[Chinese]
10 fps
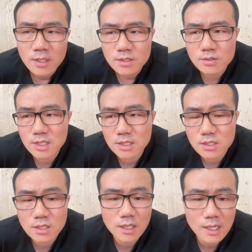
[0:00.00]
就在
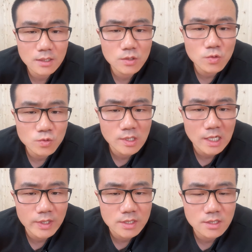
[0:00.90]
其他的工作
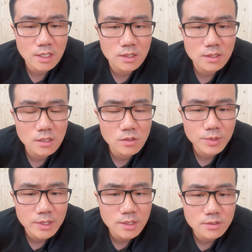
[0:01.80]
岗位之上，你能够
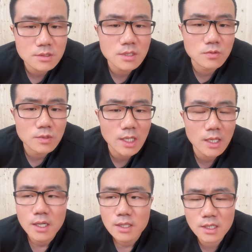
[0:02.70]
凭借自己努
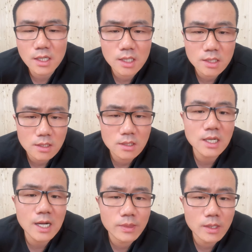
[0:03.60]
力，你也能
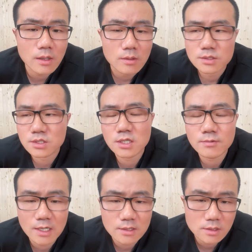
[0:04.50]
干到，起
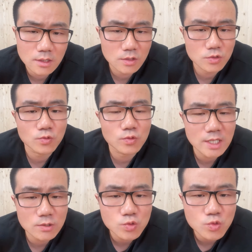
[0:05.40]
码是属
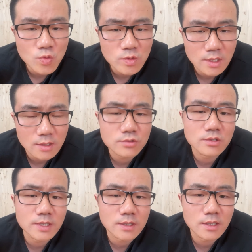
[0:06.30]
在中层
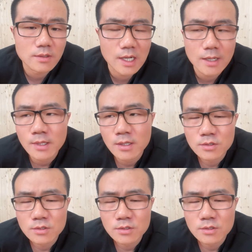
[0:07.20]
水平的话，